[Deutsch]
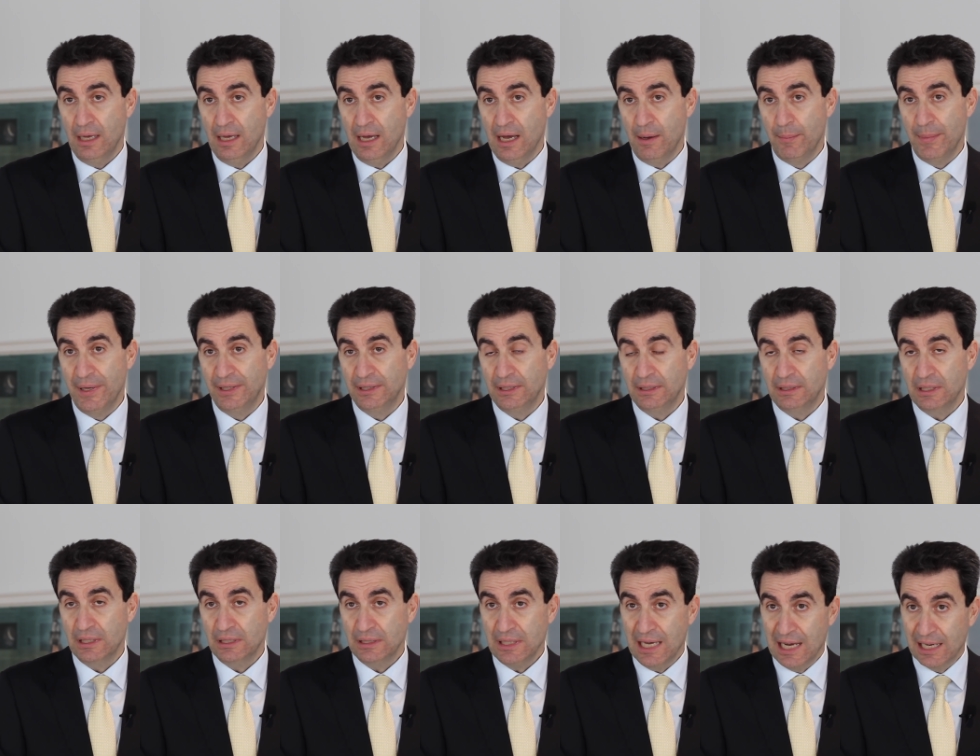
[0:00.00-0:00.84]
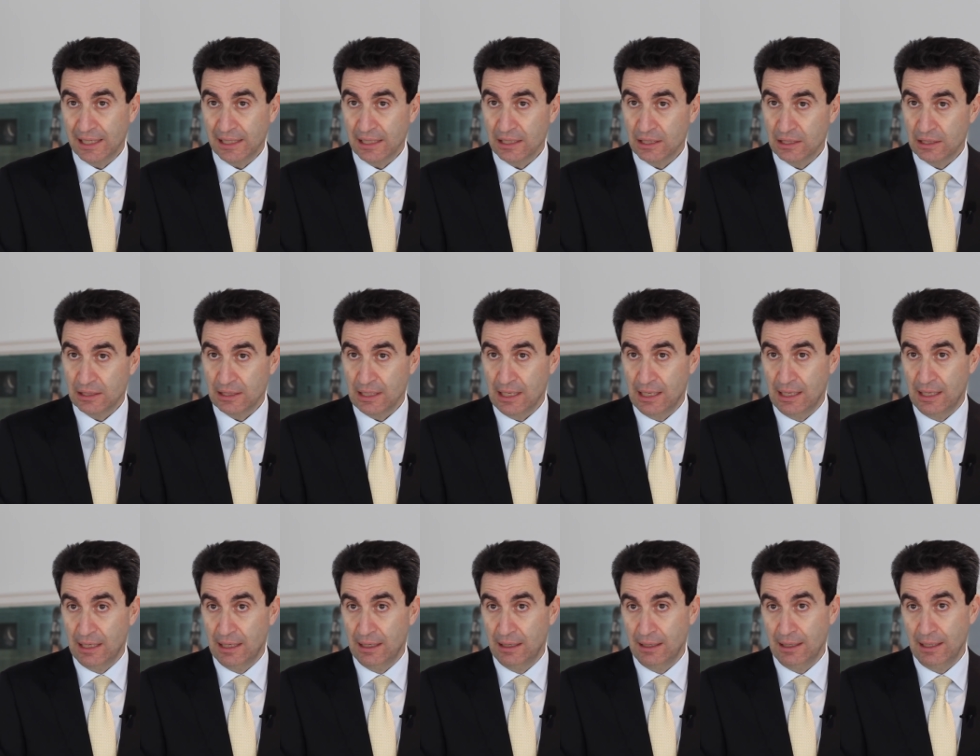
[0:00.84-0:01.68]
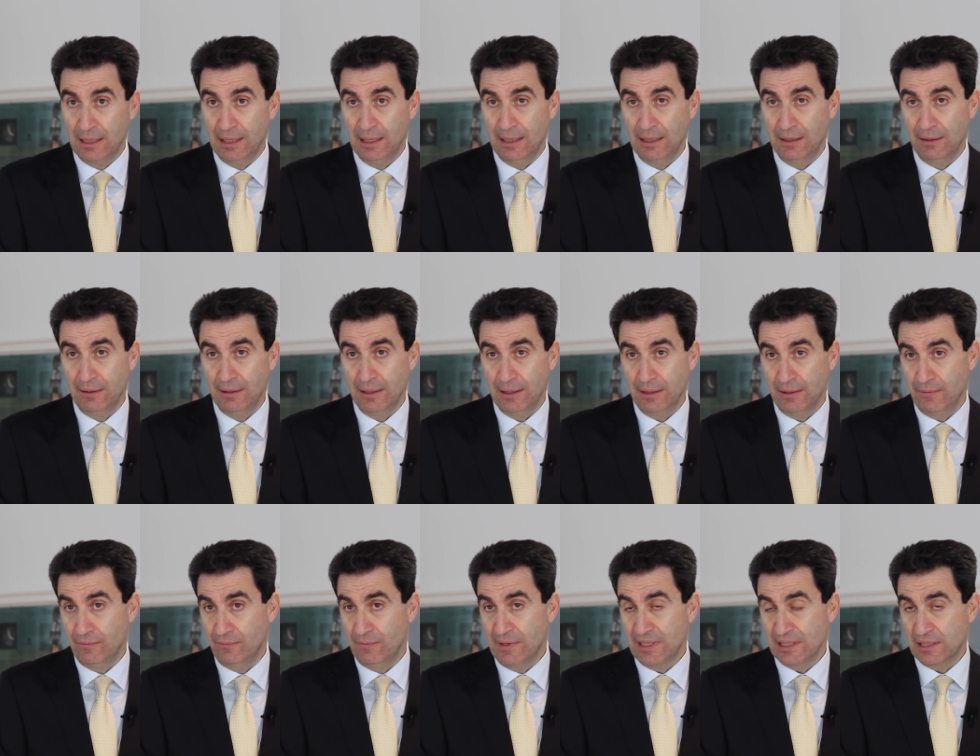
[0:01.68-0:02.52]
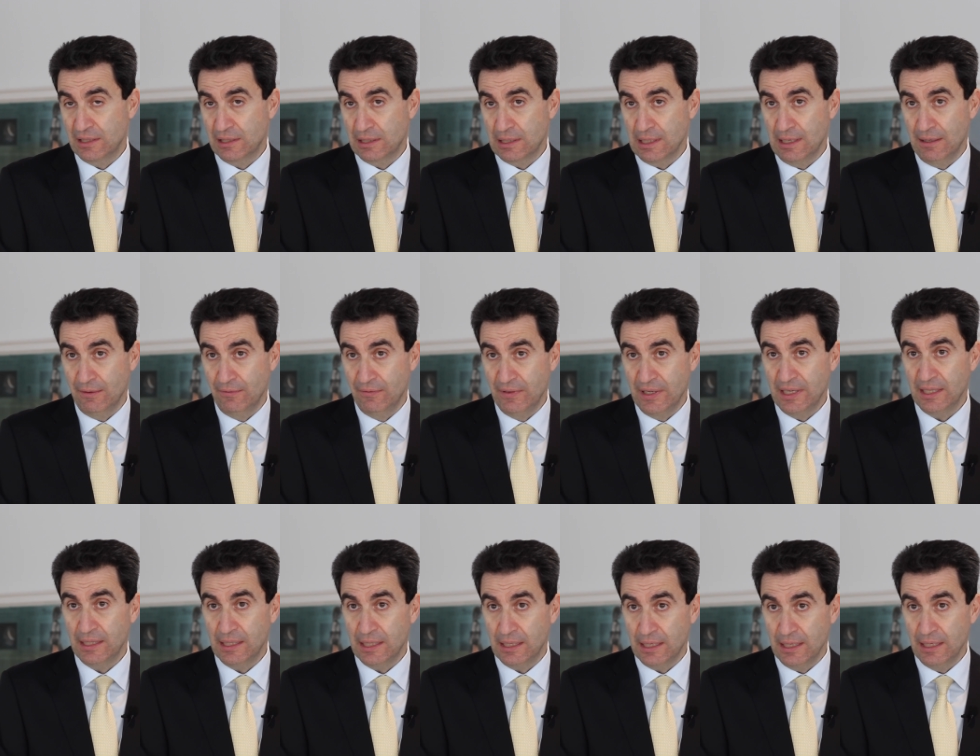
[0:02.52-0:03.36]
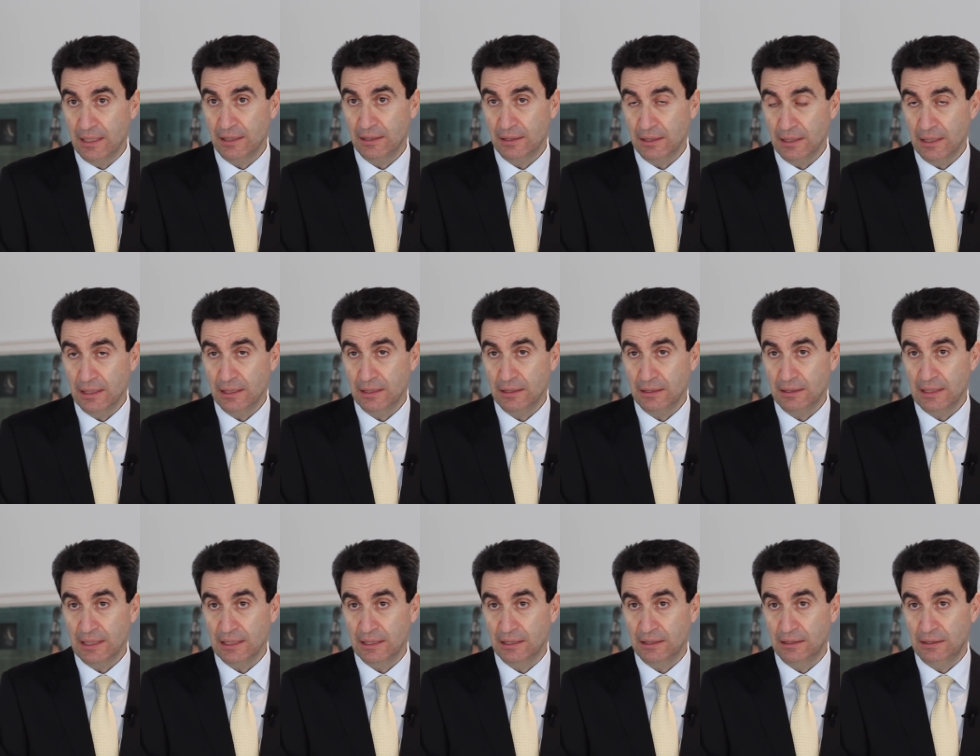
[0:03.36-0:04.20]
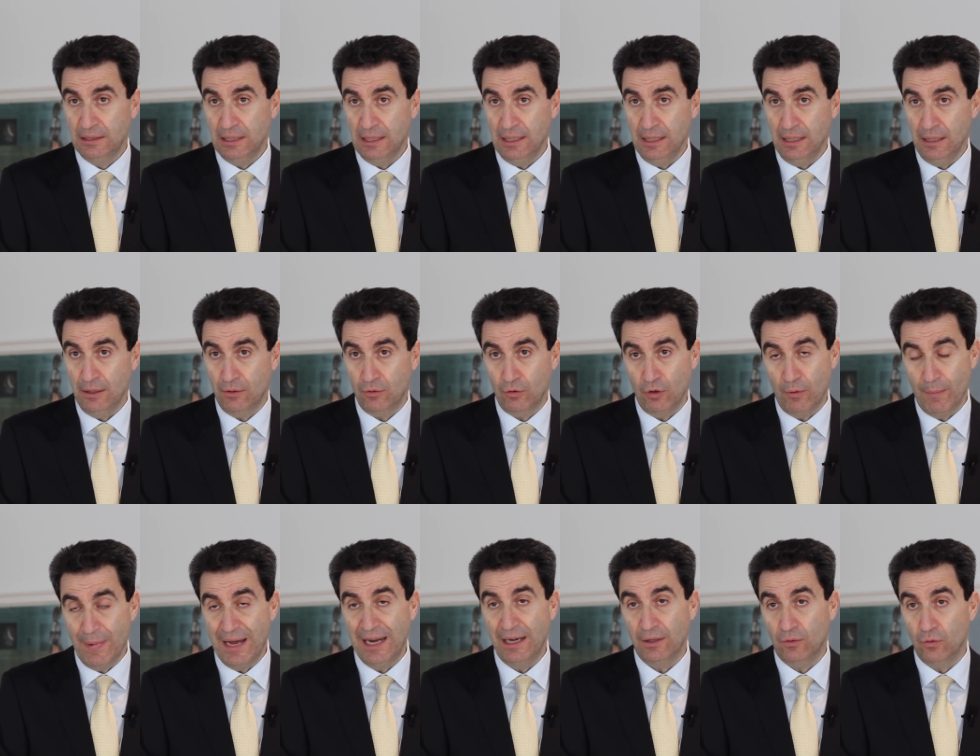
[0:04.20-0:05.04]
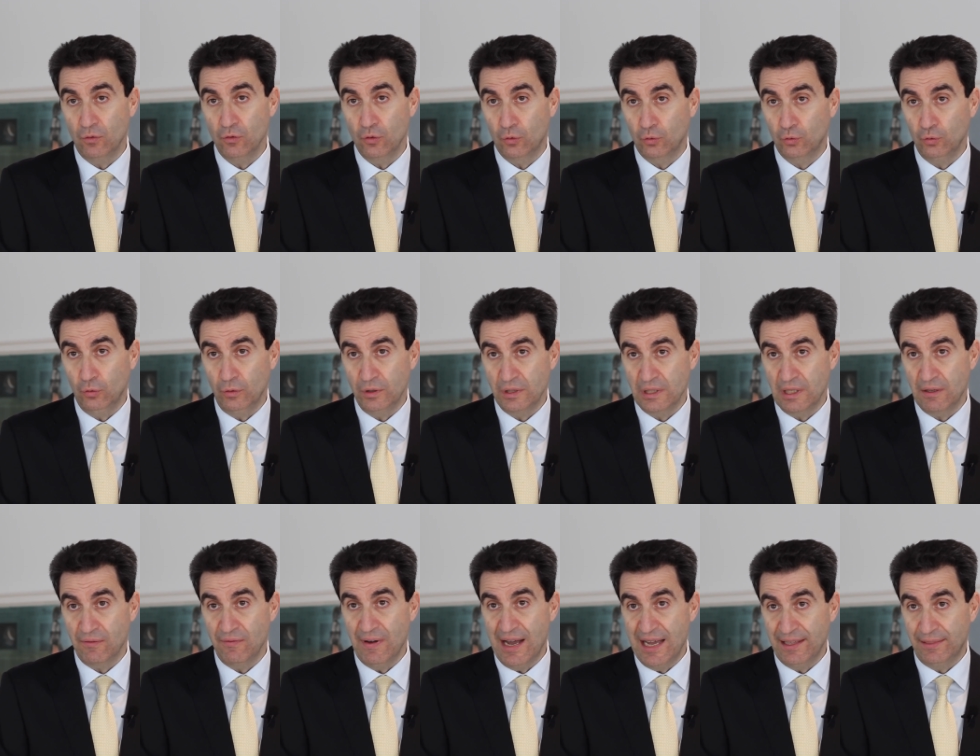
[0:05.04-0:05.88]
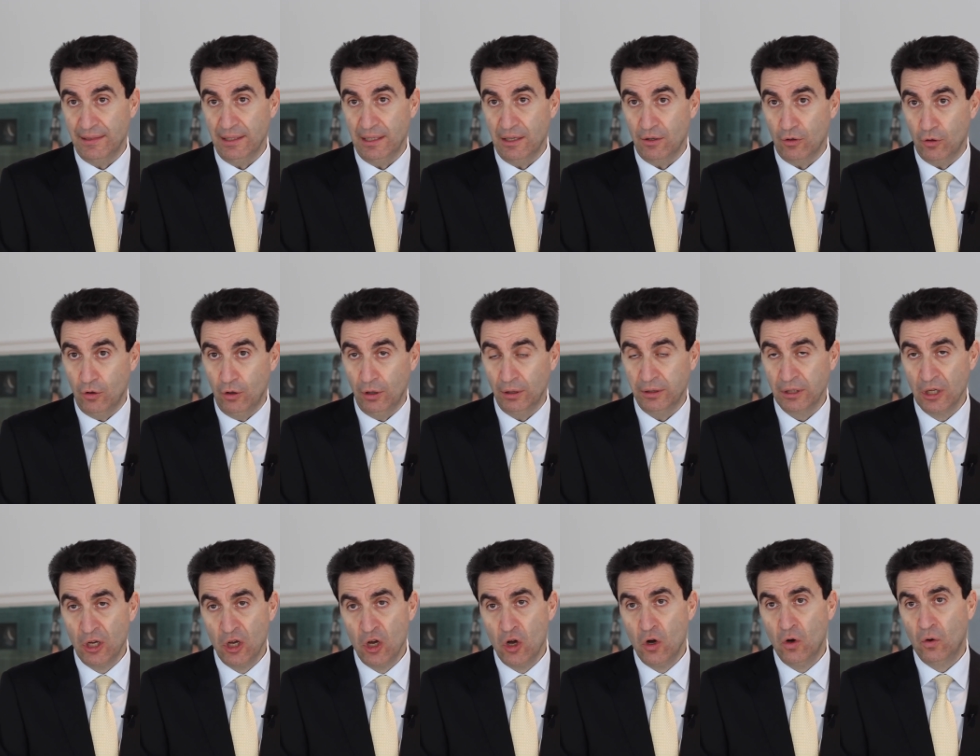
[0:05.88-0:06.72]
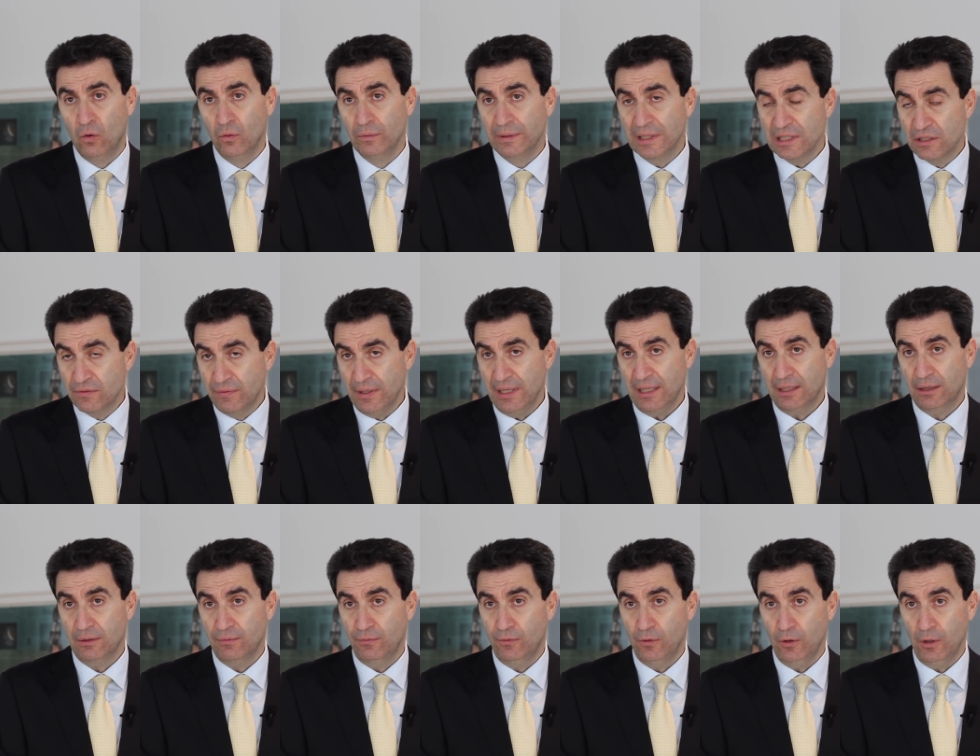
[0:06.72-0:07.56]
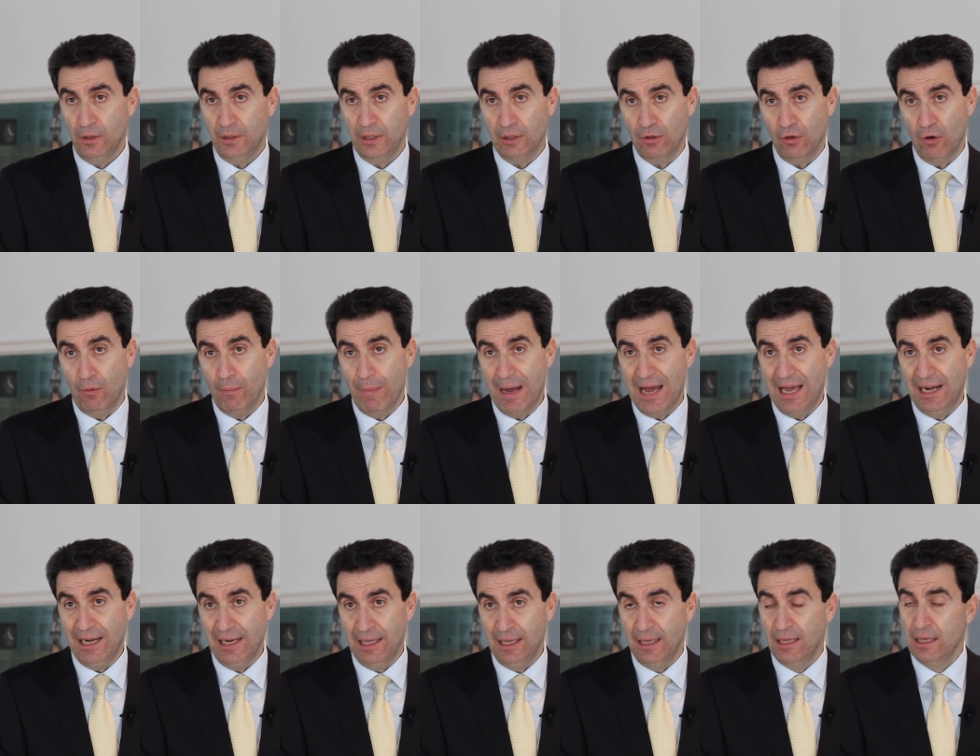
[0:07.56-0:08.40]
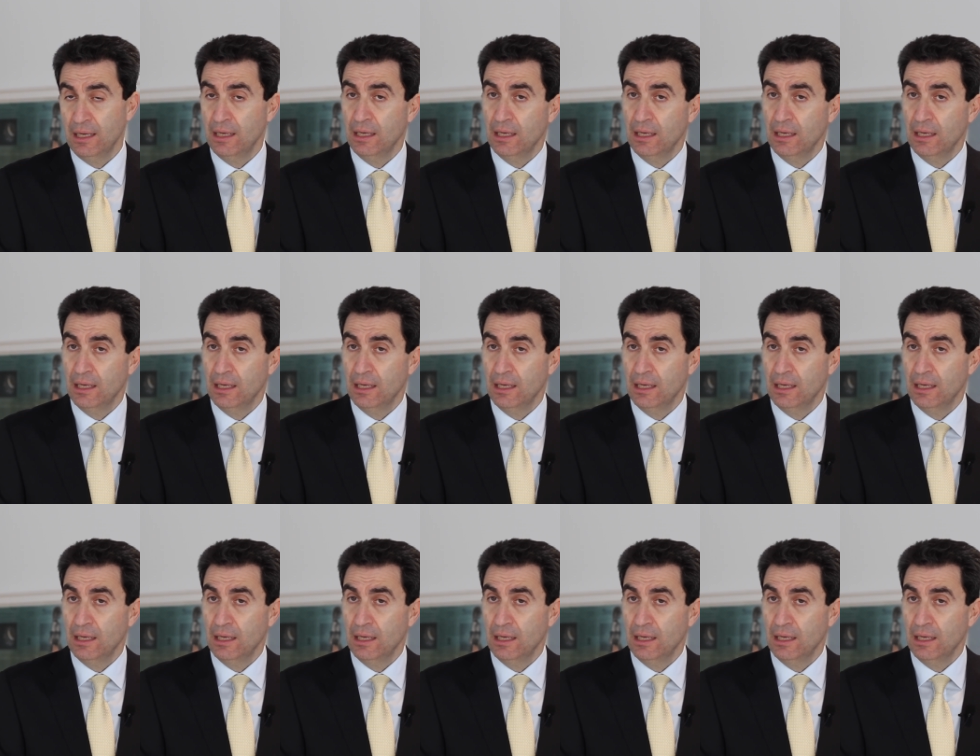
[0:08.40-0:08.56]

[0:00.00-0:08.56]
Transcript: Am Ende des Tages, was wichtig ist, ist, dass die globale Konjunktur sich weiter erholt und das wird für die globale